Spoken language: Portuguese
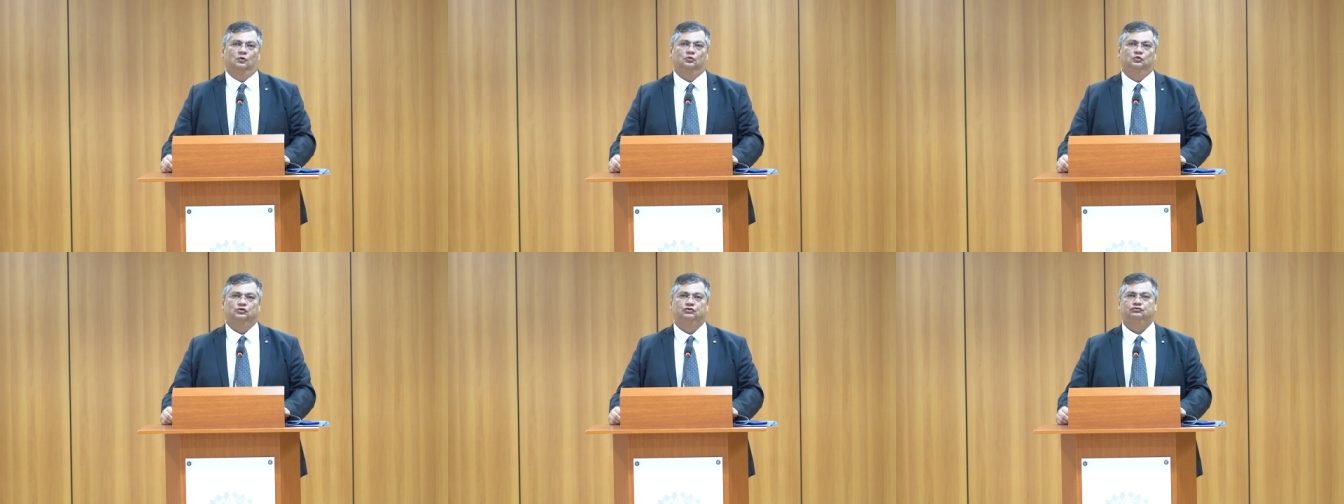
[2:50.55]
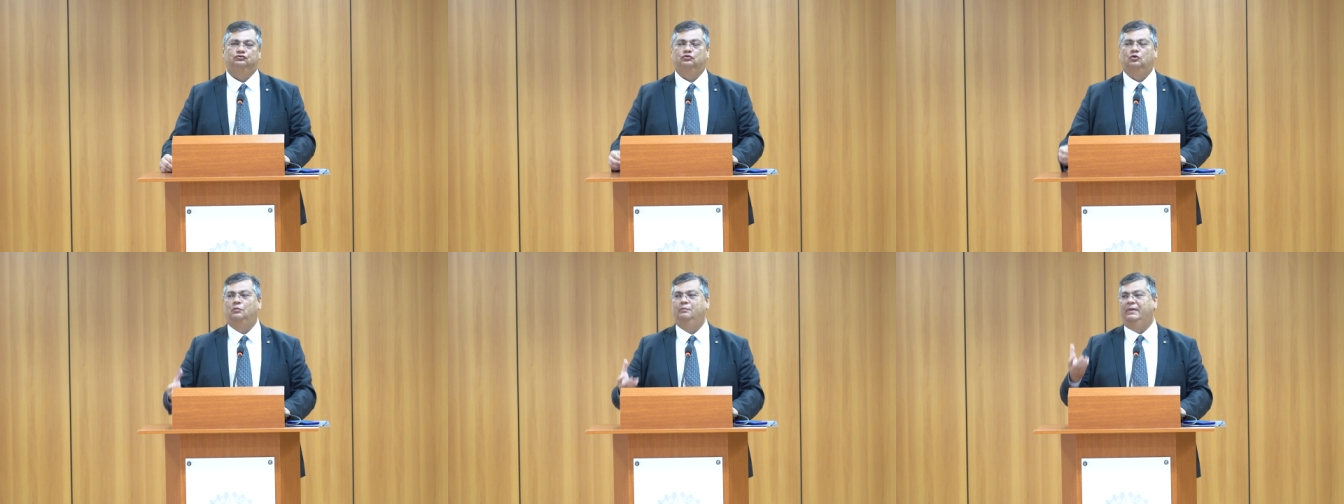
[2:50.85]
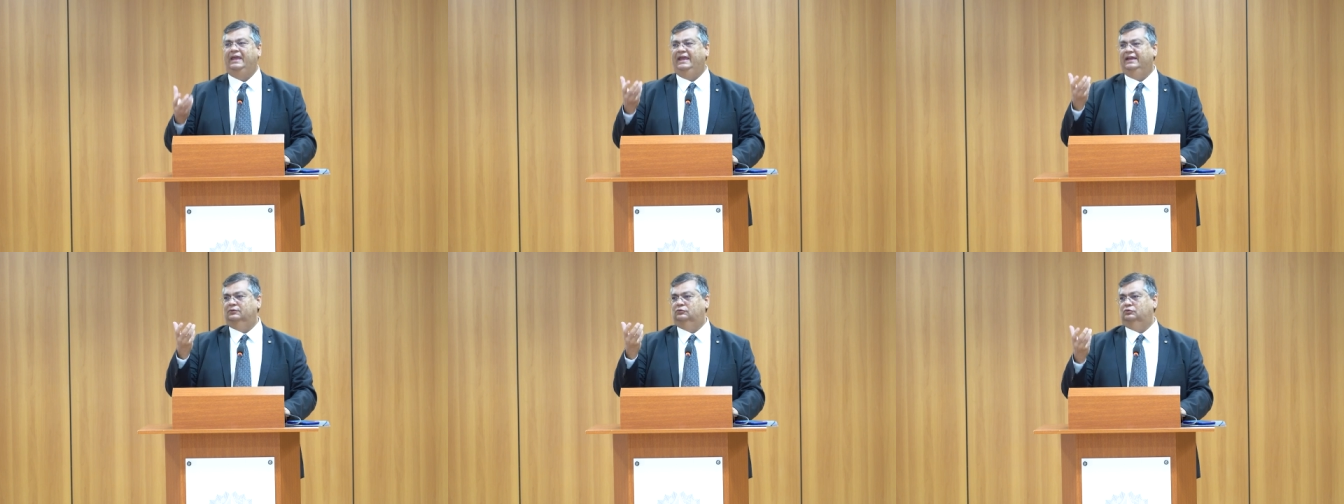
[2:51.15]
um
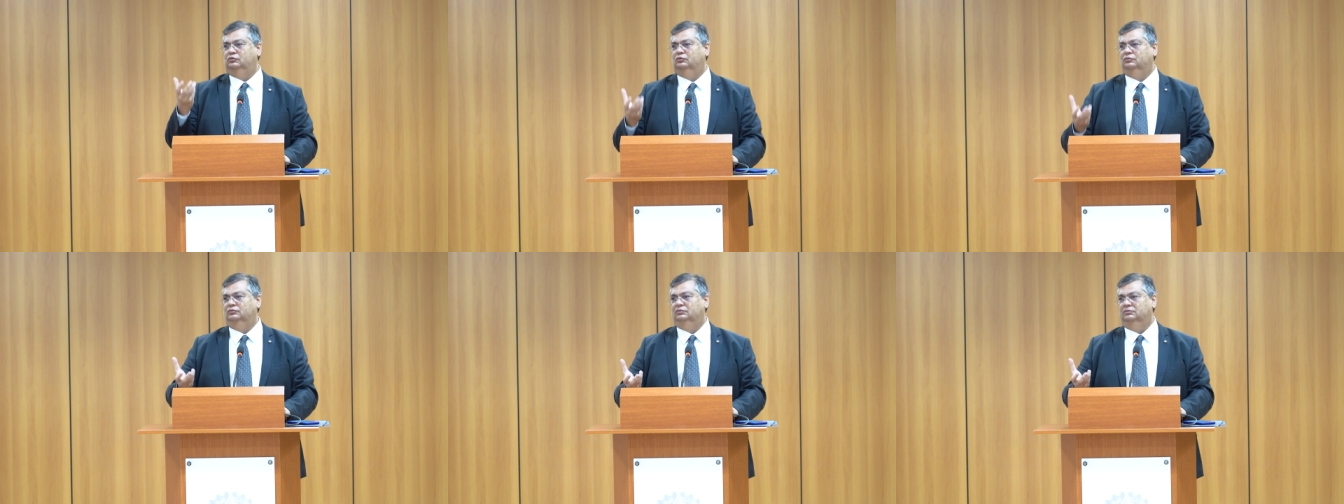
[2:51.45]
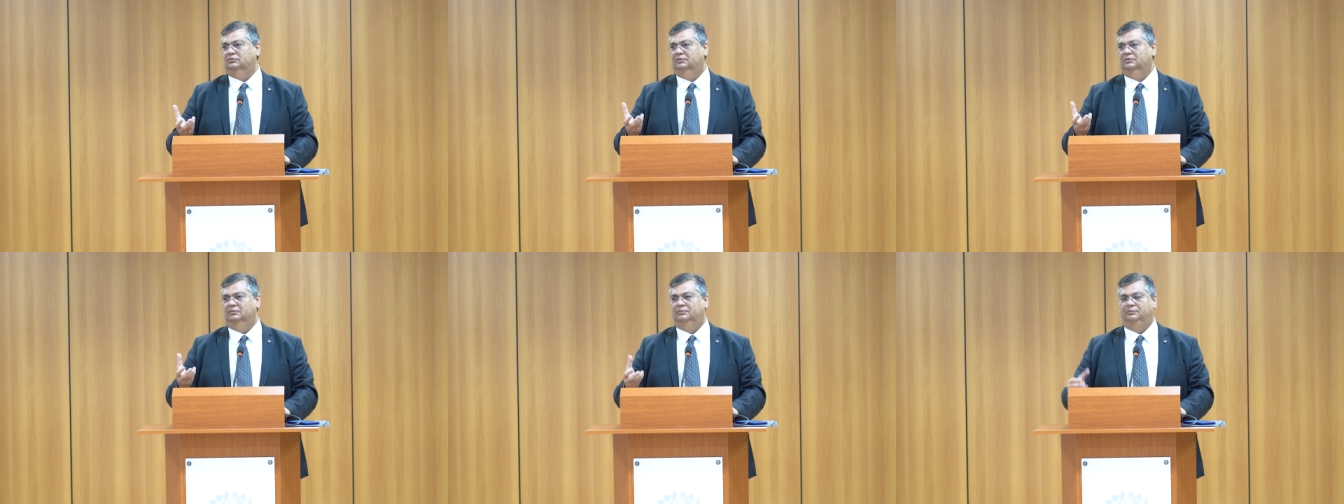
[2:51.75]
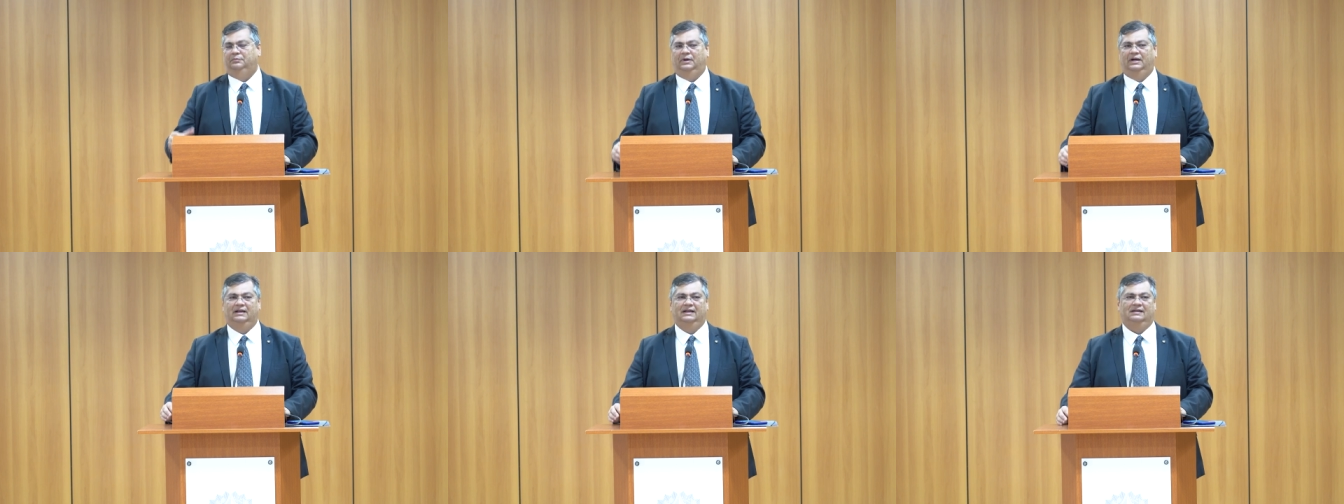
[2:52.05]
instrumento
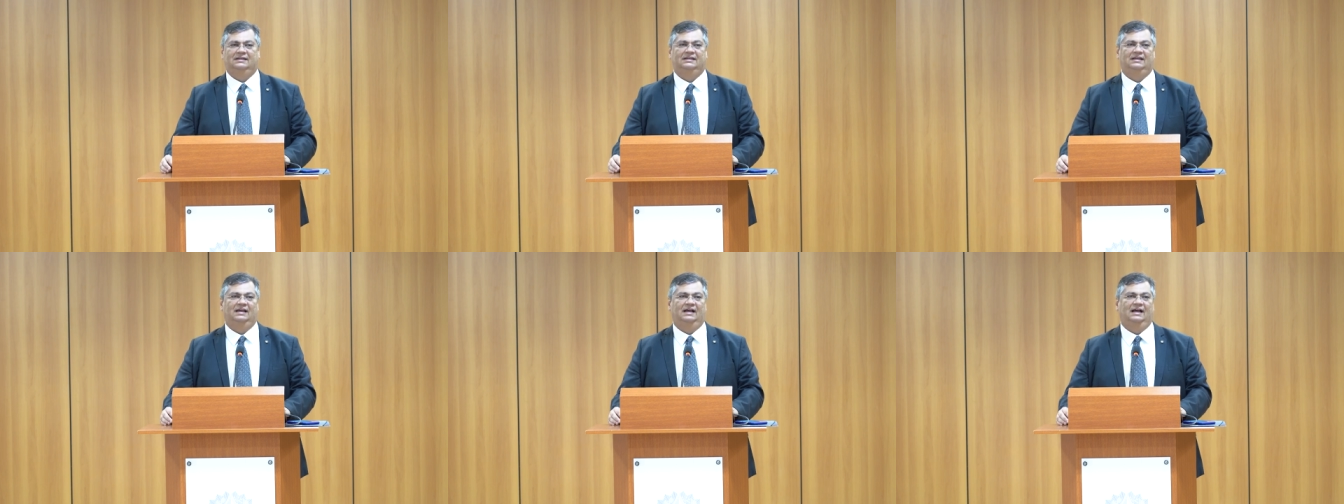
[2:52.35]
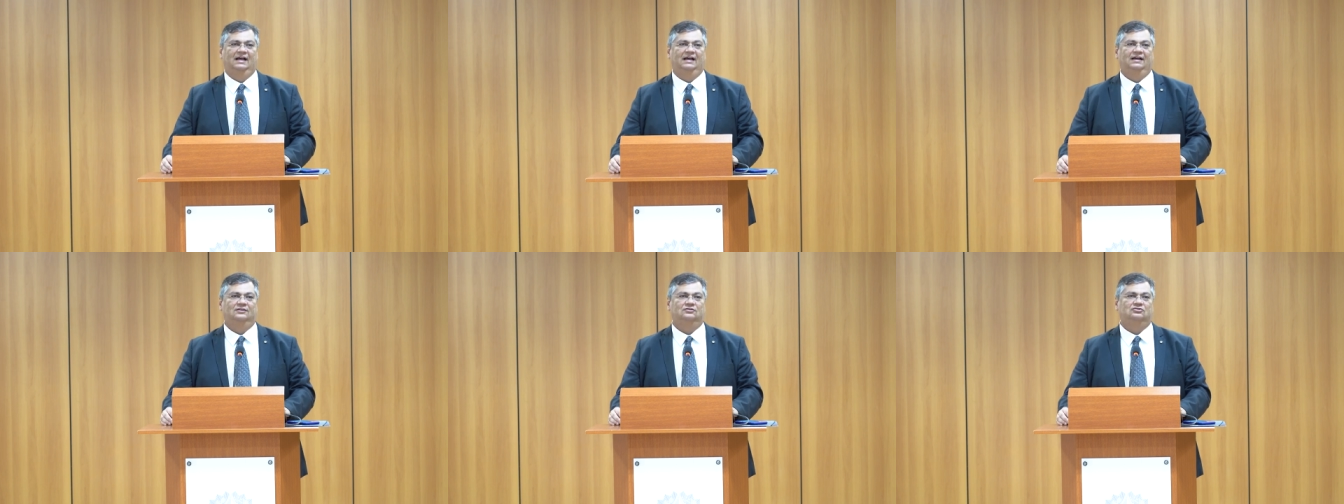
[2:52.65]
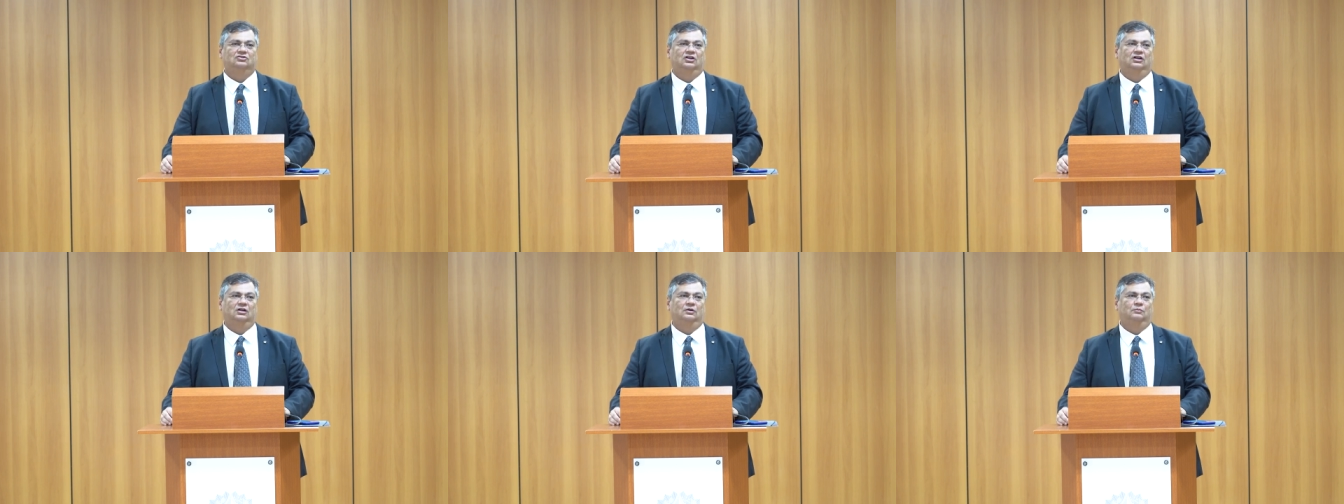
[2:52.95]
para que
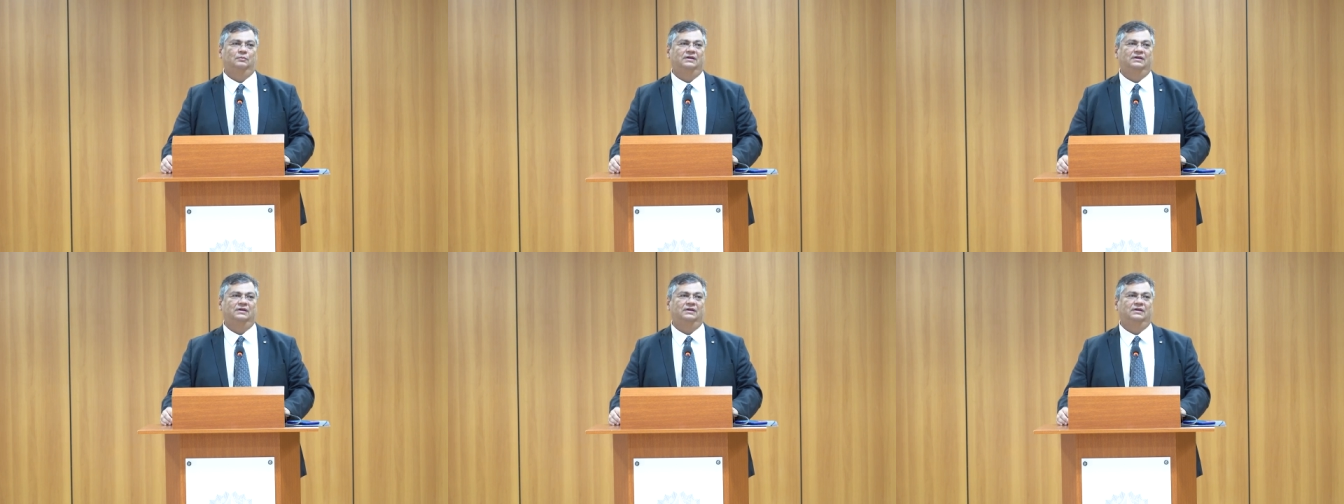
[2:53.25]
haja